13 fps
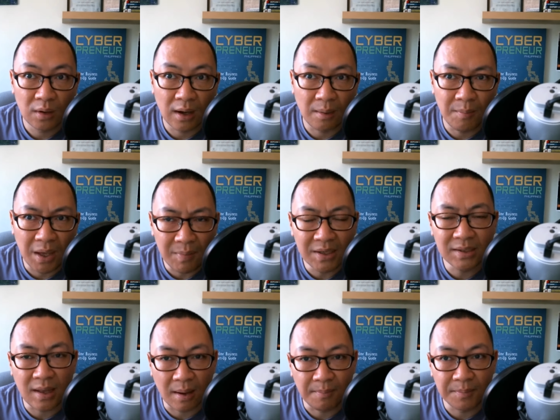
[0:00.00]
uh, baby
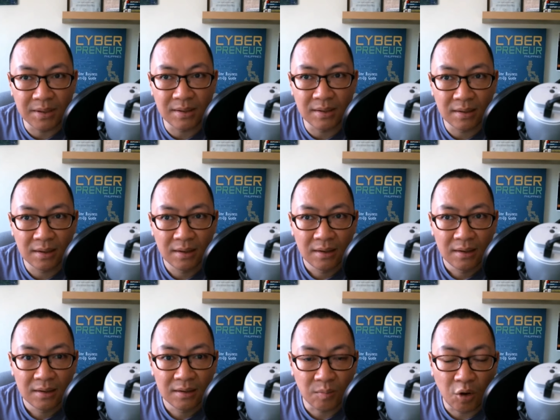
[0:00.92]
steps,
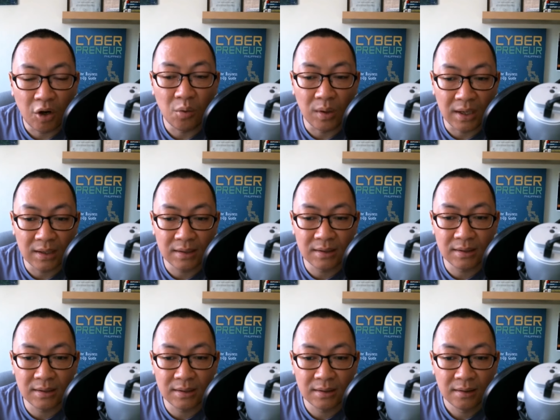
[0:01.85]
small
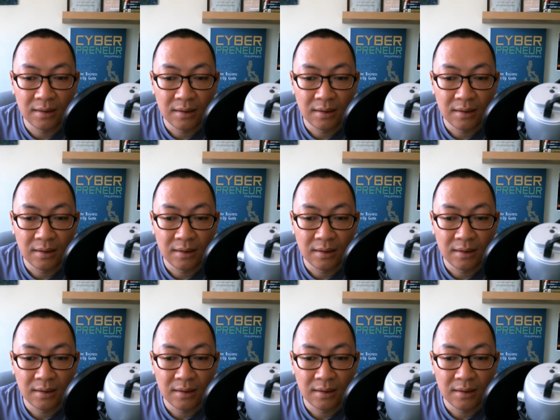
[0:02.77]
wins,